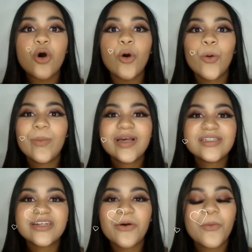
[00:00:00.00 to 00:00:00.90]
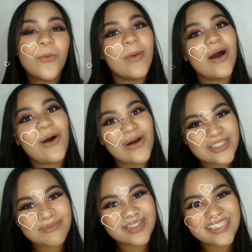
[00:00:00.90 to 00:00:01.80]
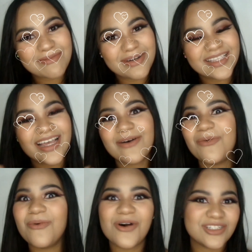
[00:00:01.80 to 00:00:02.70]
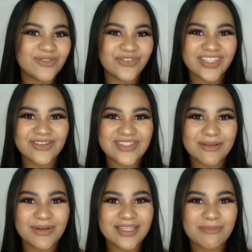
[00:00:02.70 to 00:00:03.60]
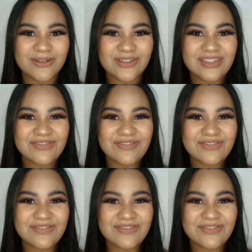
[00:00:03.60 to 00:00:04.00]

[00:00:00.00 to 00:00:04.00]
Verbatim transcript: Um beijão, uma ótima semana, um ótimo final de semana para todas